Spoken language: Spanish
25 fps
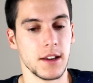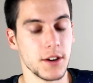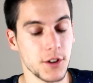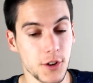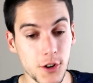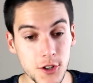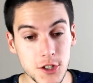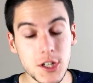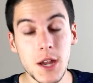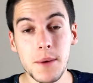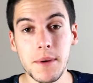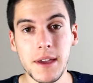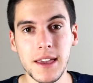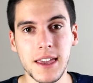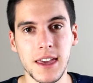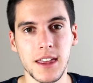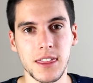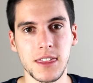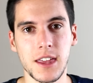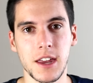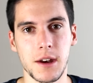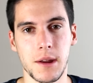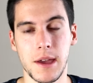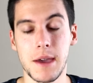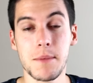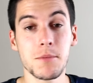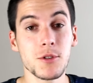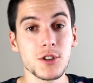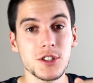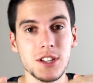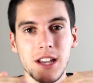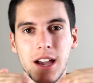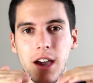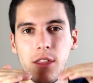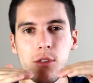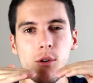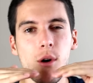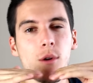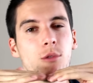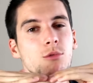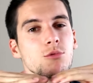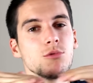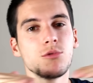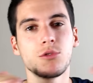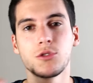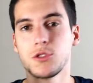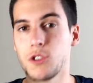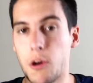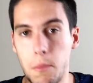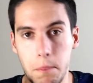No saben qué hacer. Hemos llegado a
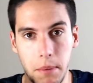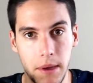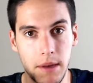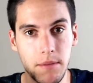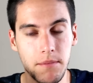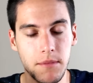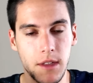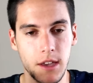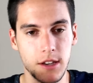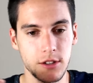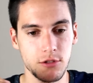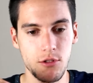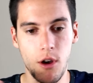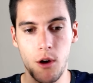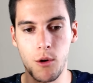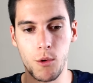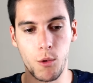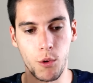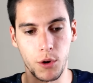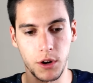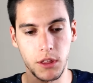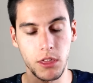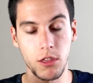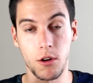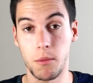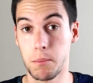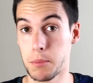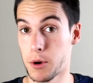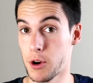un tope. Eso ha ocurrido.